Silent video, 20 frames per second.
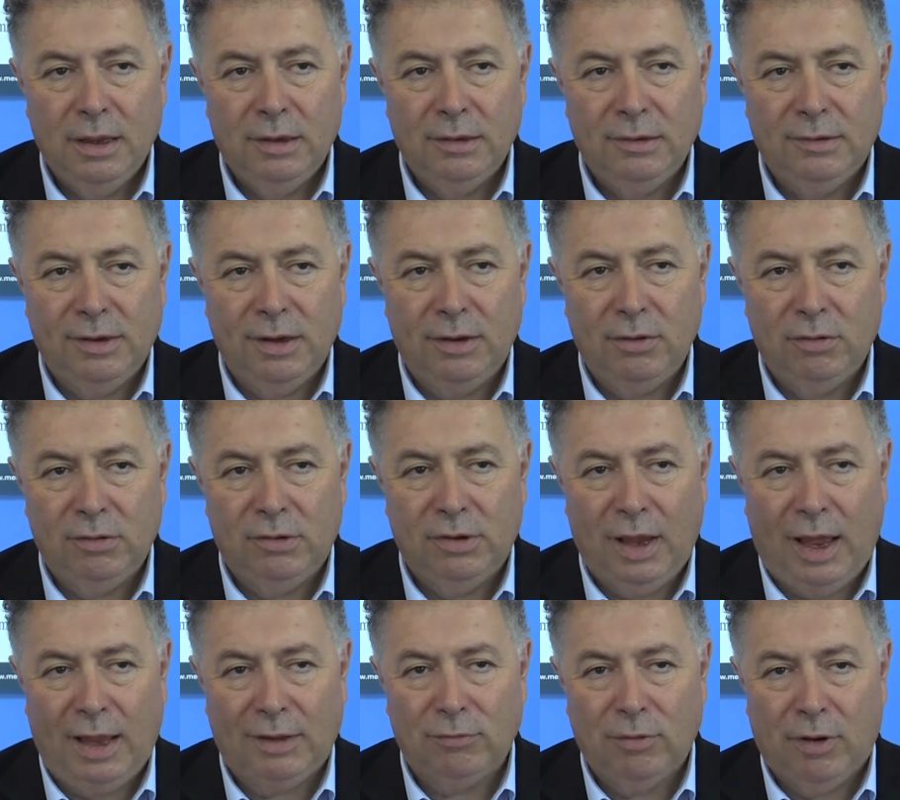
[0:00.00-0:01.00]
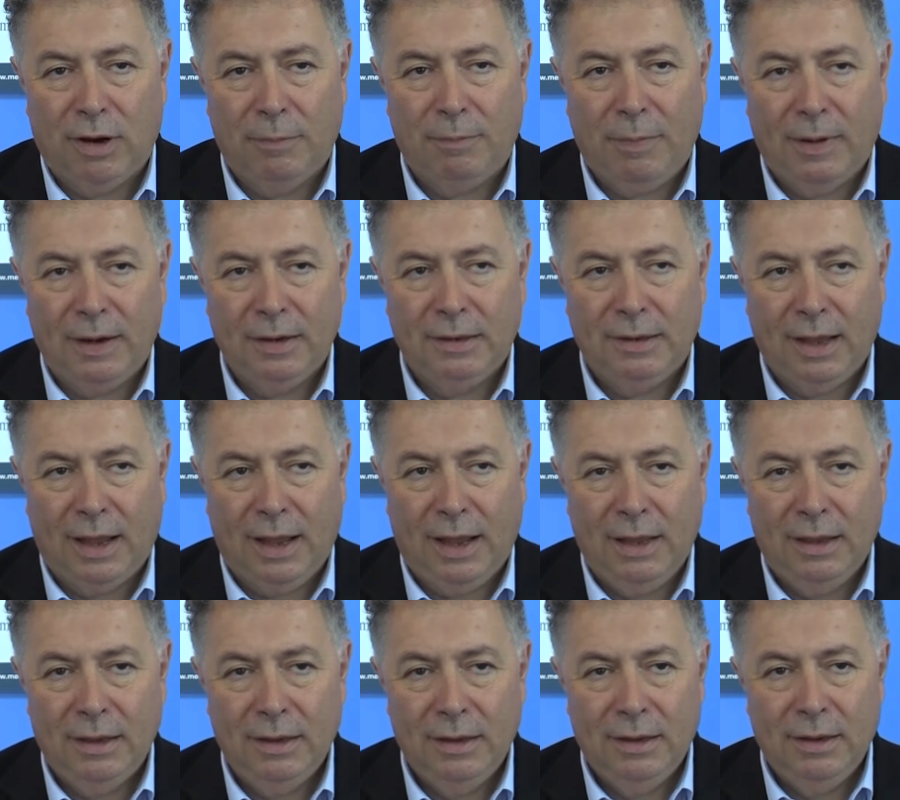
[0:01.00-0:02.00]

se non si attua la parità